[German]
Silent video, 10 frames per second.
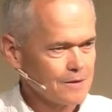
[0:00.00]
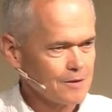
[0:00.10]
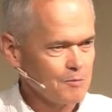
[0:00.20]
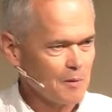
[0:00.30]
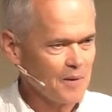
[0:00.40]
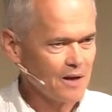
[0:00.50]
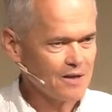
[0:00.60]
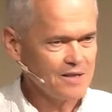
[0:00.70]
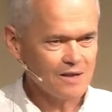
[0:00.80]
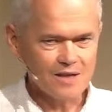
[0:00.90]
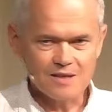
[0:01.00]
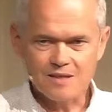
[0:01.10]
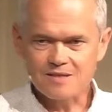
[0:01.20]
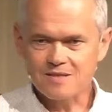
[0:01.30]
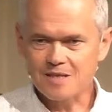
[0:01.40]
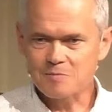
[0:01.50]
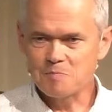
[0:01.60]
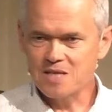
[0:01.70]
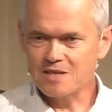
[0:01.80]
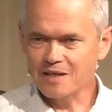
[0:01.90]
wir merken, hier geht das, das
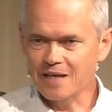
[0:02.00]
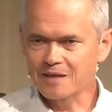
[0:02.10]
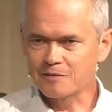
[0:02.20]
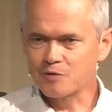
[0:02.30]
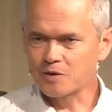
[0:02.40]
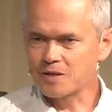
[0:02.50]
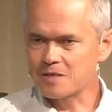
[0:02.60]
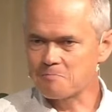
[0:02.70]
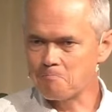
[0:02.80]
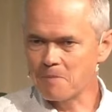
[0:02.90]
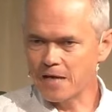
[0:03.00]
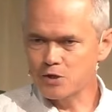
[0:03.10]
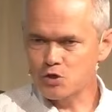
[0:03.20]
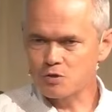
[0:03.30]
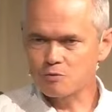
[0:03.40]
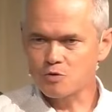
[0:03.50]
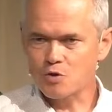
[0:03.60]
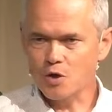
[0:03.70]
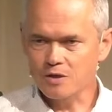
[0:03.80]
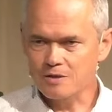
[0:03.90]
Miteinander von diesem Mensch und
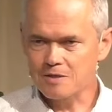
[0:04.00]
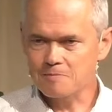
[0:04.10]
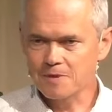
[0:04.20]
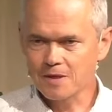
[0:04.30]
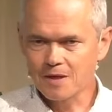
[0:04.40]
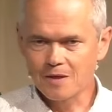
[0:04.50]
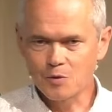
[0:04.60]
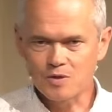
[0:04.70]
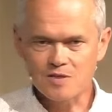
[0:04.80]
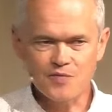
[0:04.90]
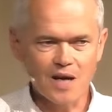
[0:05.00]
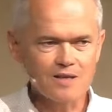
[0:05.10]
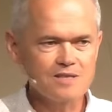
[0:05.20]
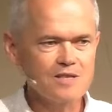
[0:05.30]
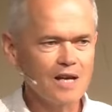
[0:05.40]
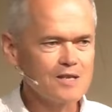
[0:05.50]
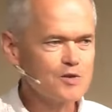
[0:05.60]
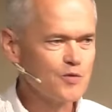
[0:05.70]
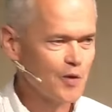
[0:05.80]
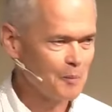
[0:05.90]
Gott und es fängt sich an
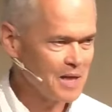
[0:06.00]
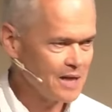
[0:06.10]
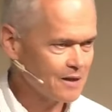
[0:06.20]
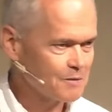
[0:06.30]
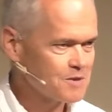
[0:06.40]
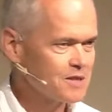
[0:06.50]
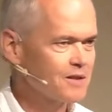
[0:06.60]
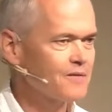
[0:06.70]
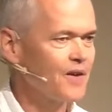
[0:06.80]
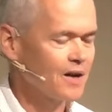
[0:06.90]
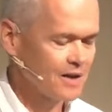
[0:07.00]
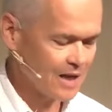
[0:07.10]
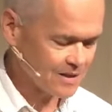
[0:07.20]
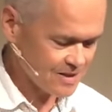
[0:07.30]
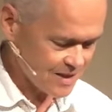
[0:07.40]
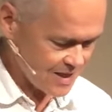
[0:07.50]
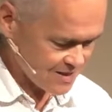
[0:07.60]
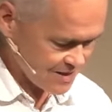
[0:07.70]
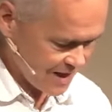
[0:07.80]
zu vermehren und sie fangen an, das Essen